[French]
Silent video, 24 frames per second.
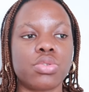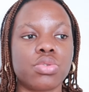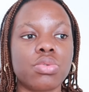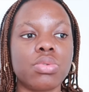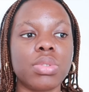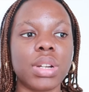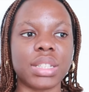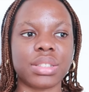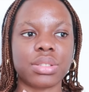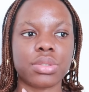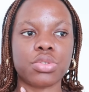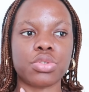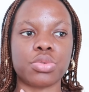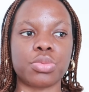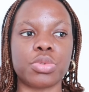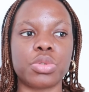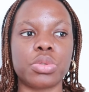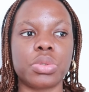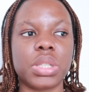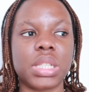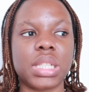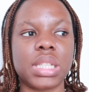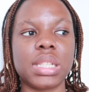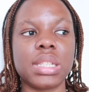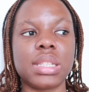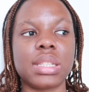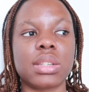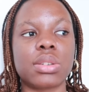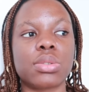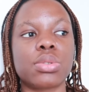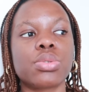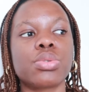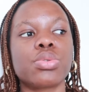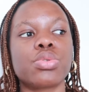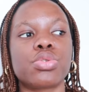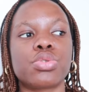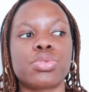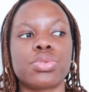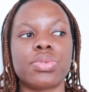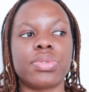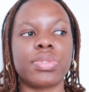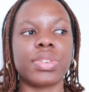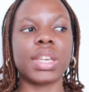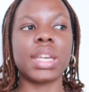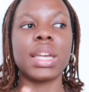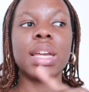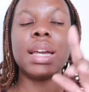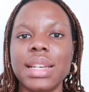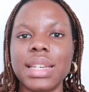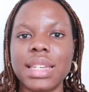Du coup, là, ce que je me suis dit, c'est que je vais